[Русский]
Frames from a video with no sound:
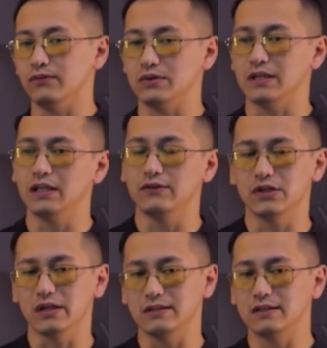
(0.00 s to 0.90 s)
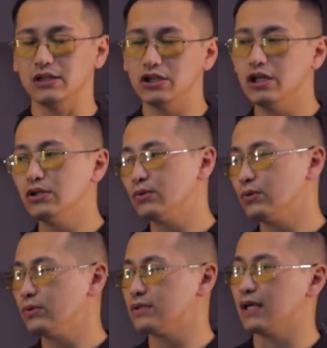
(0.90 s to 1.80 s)
То есть они отвечают за
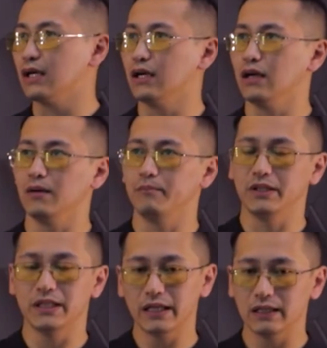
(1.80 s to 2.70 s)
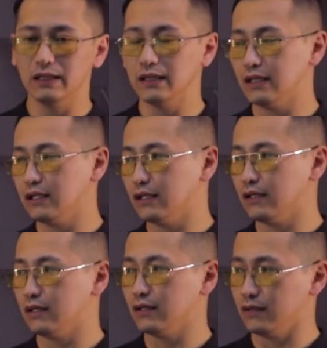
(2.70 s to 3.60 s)
защиту, за питательные
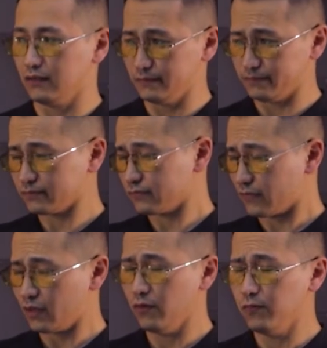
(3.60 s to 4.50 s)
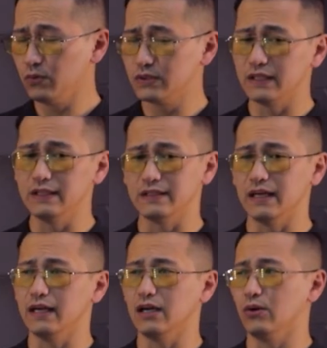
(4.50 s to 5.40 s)
э, функции,
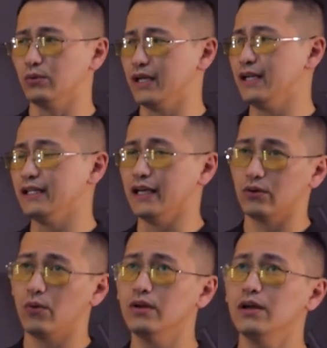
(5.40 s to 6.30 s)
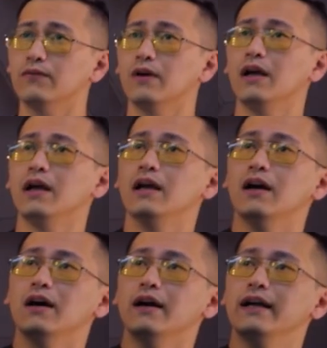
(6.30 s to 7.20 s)
за удаление отходов
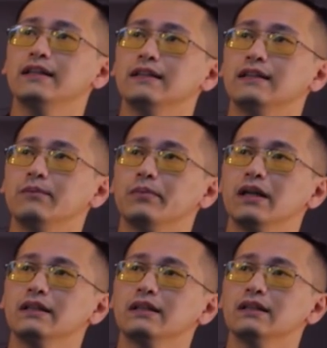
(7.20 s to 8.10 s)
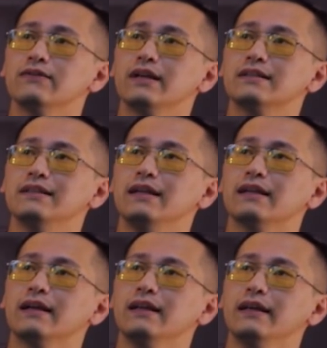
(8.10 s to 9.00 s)
а, этот тип клеток называется
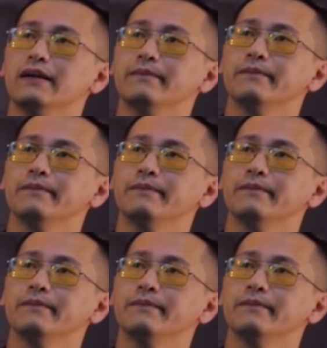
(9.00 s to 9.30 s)
нейроглия.